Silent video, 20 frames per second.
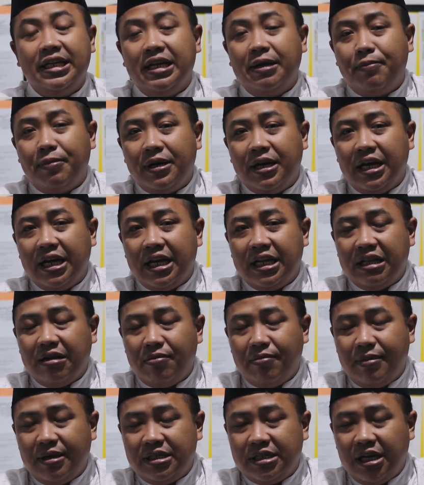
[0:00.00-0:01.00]
tidak pernah
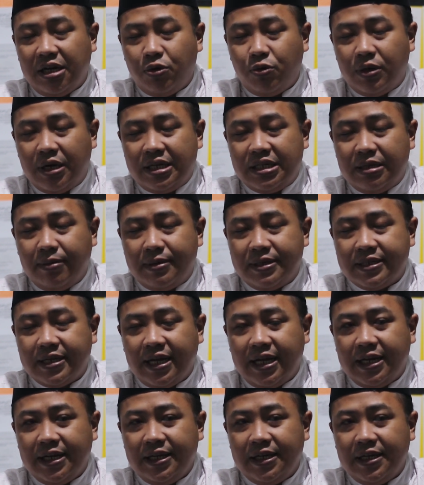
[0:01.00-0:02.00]
kita membaca Al-Quran
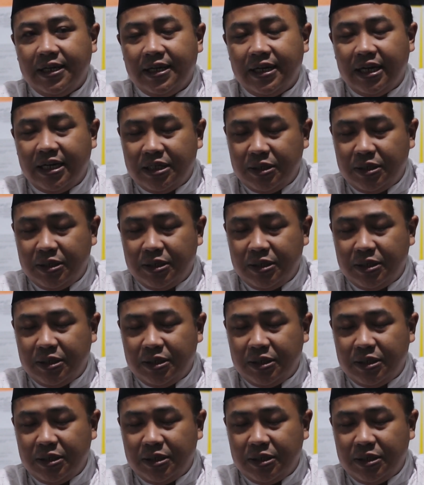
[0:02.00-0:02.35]
sama sekali.